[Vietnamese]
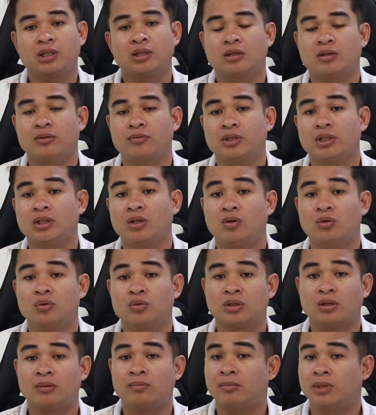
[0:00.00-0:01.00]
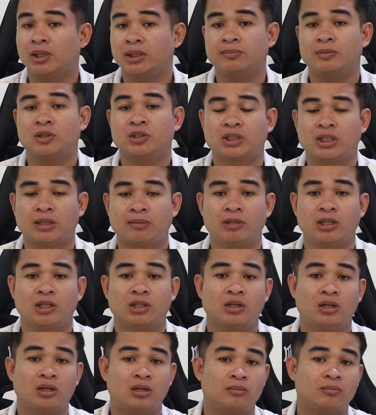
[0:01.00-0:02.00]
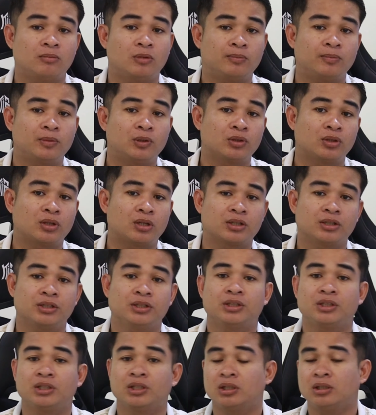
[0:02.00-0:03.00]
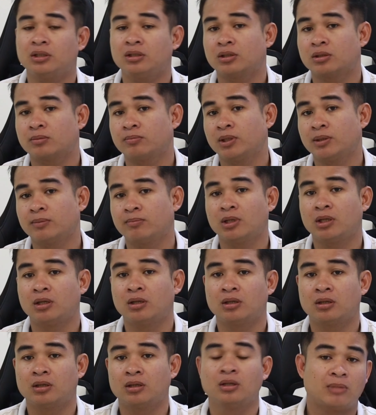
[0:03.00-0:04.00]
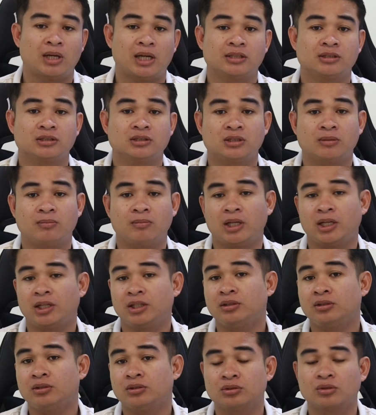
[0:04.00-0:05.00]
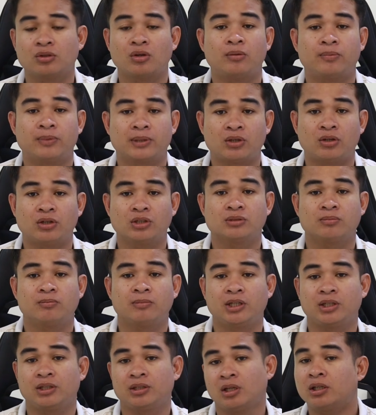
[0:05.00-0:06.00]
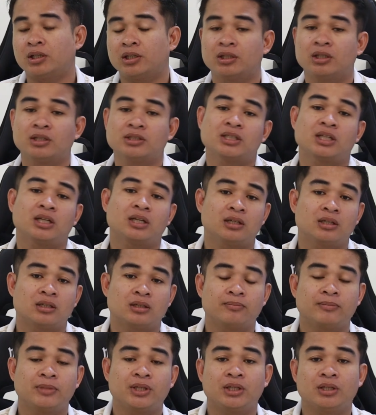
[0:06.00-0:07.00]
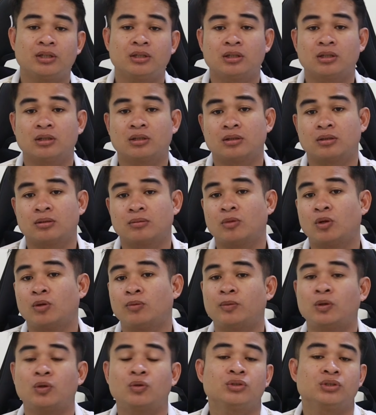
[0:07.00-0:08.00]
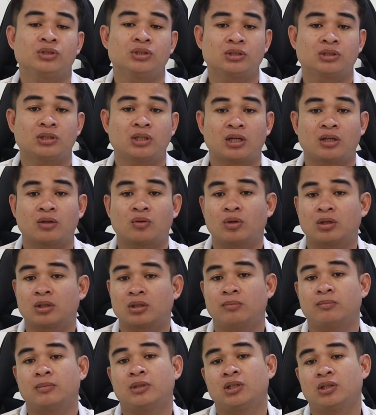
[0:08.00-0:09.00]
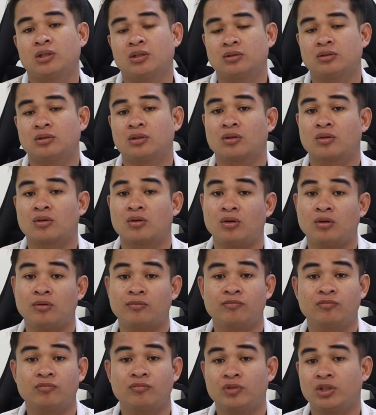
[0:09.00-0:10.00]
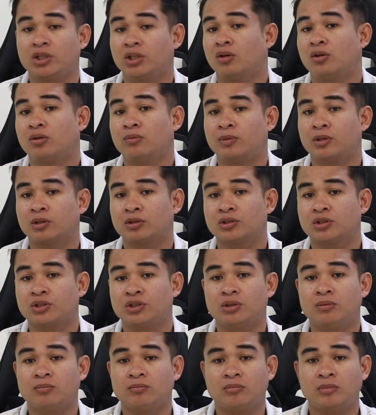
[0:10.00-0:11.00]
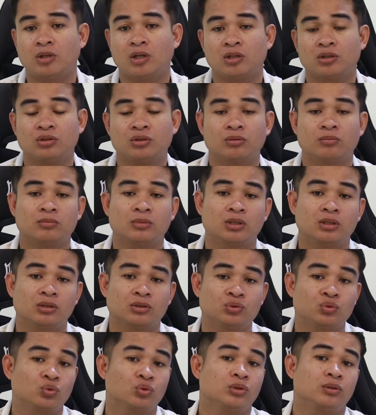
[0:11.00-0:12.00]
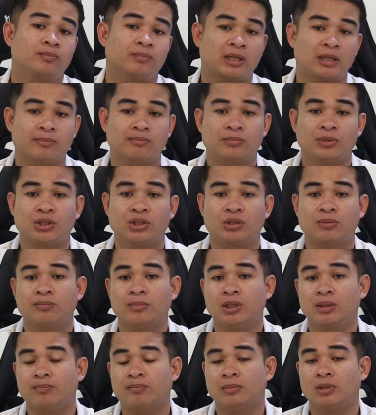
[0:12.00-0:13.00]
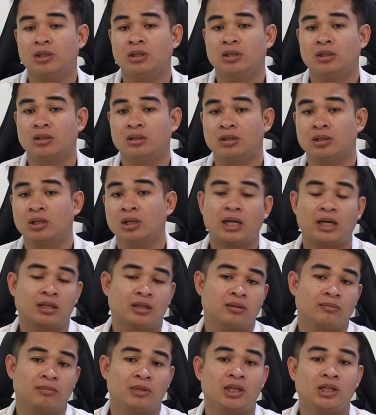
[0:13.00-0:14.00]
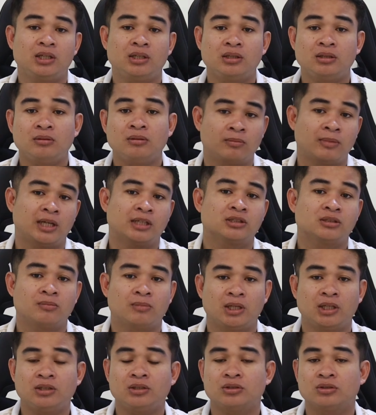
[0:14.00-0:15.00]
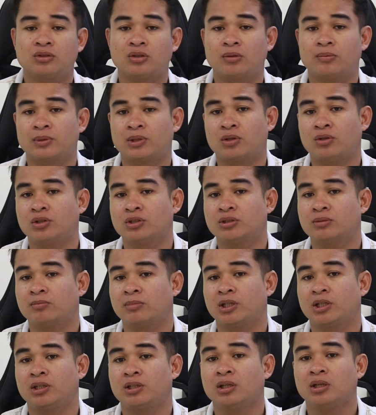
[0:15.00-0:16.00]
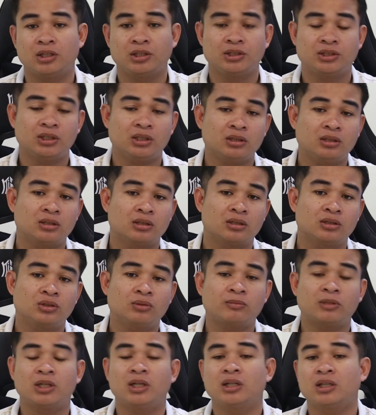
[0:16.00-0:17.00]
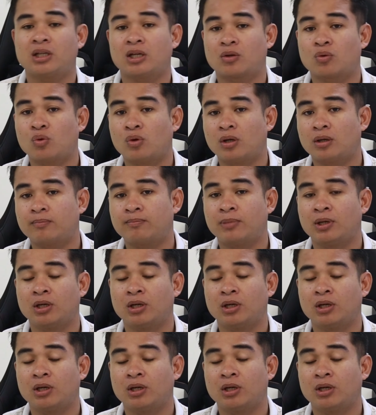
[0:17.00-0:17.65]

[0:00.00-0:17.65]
miền nào video thông mấy mà chạm đầy đo bóng bóng nọ như thế đấy. Rồi biếp cầm lăng xâm lênh rưu cầu và thoi xâm lênh. Nâng ngày đây xa miền bóng bóng dương này quạt cầm ảnh nơi còn khổng video bằng nhóm. Ở nhóm chui prapi rồi biếp đạ xâm lênh, cầm lăng xâm lênh rưu cầu và thoi xâm lênh. Nâng ngày chắc nhóm mặt đang thạc quạt